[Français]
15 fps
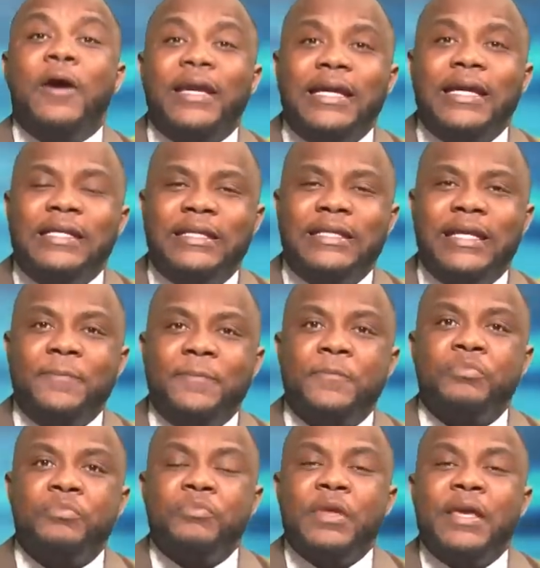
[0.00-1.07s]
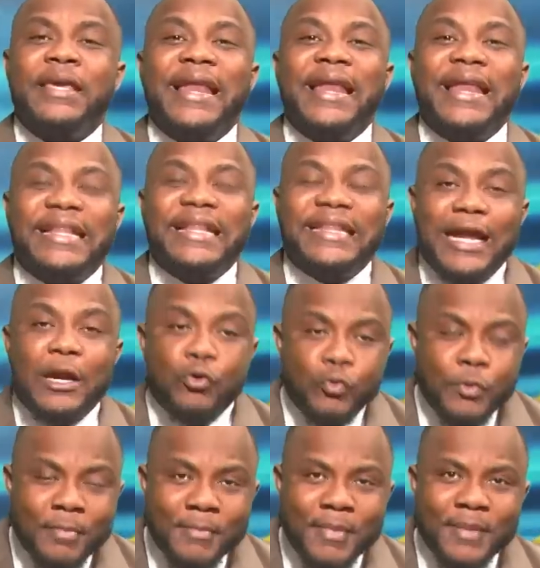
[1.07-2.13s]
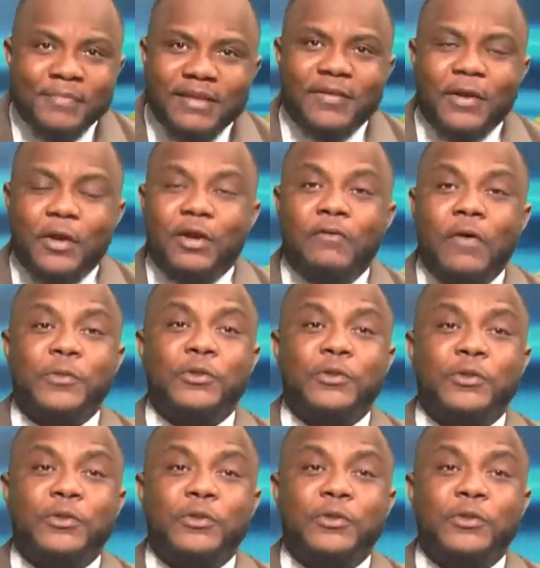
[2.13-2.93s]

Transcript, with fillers: en réalité, que l'État lui-même devrait en avoir.